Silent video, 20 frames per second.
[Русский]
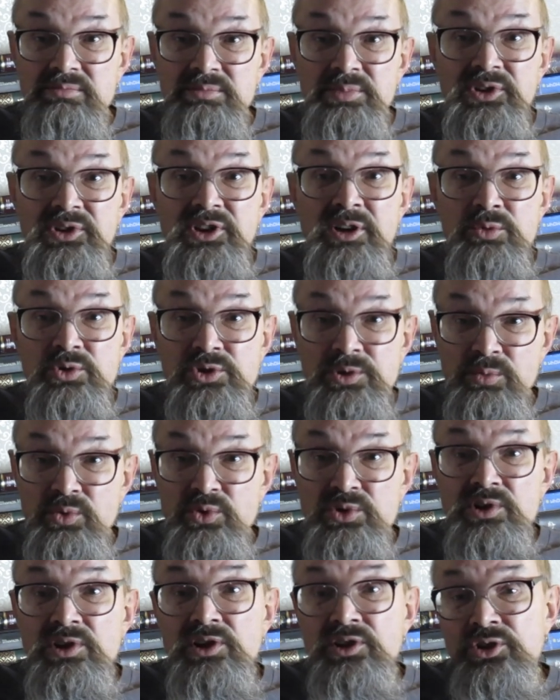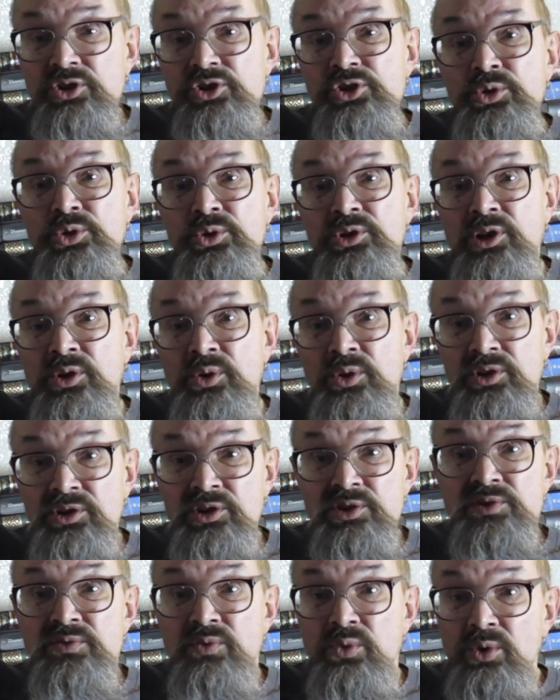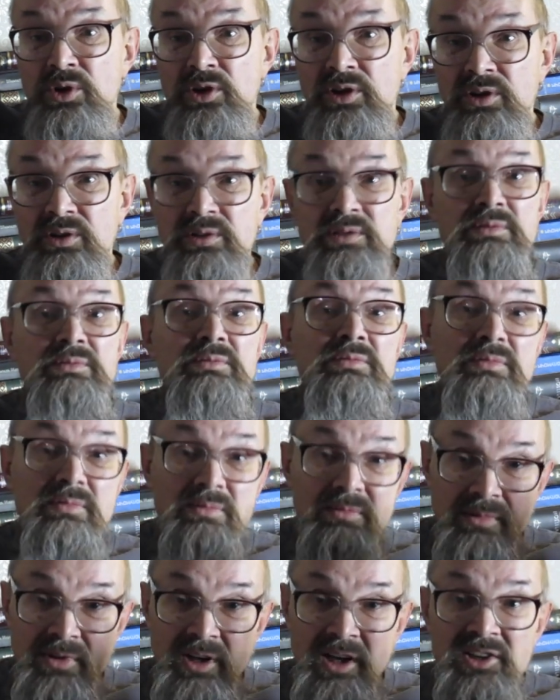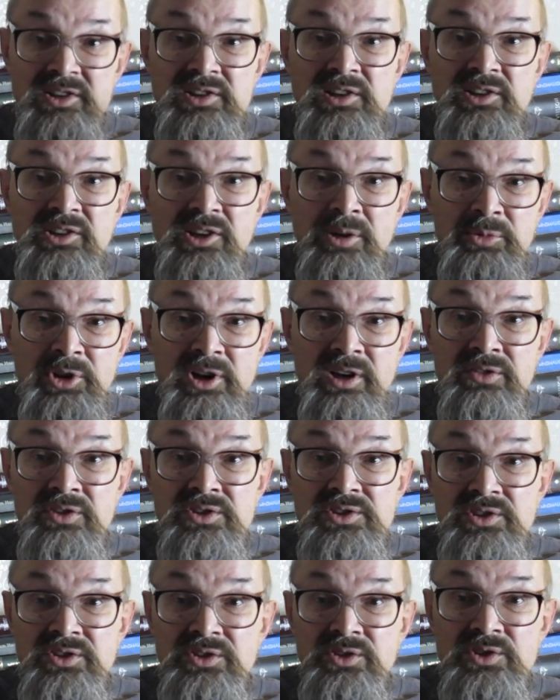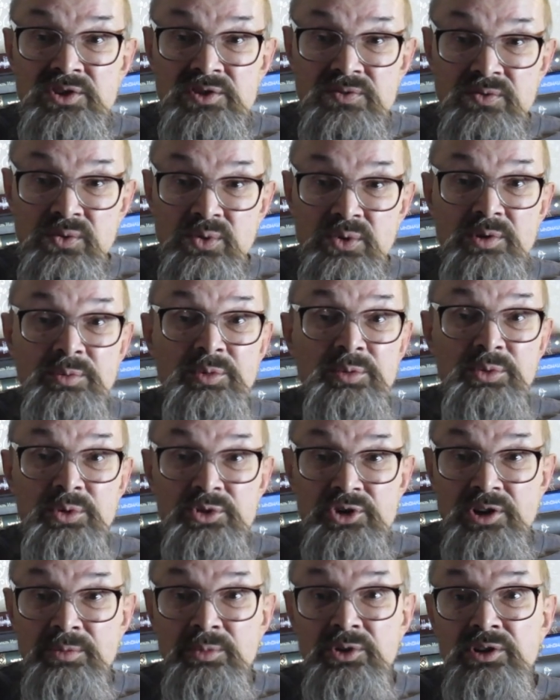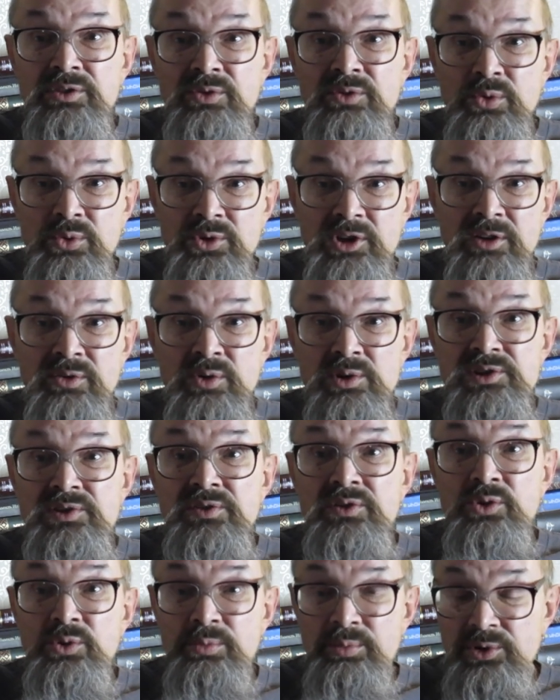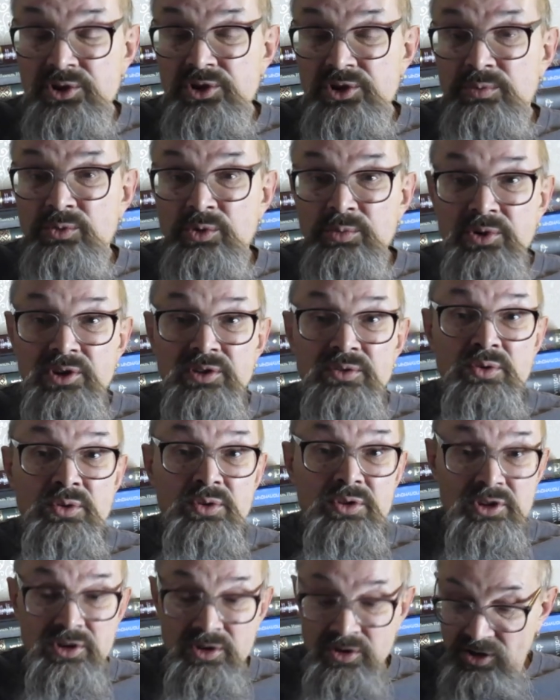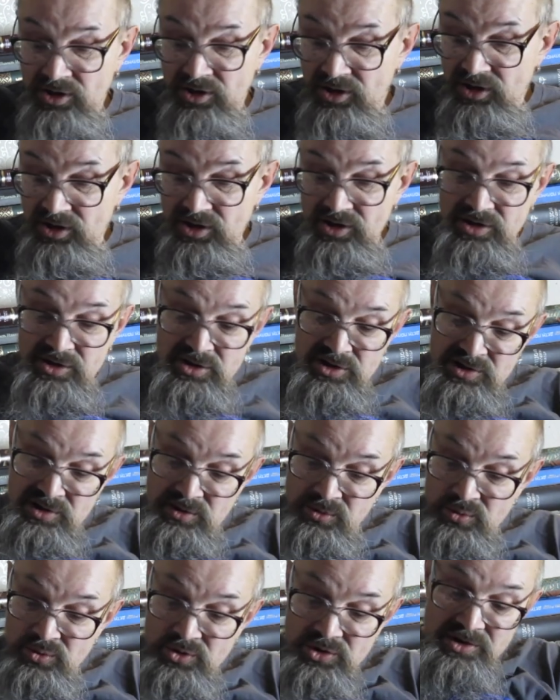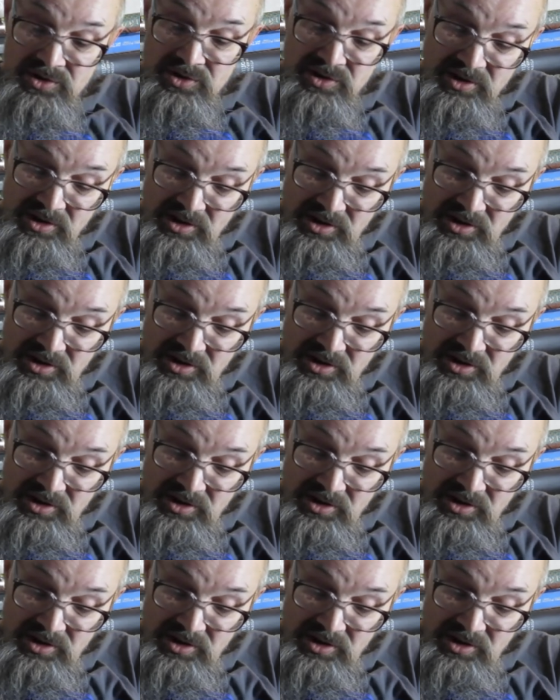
Потому что музыка это что такое? Это звук. А если нам нравится этот звук, мы получаем от него удовольствие, то почему бы его и не слушать?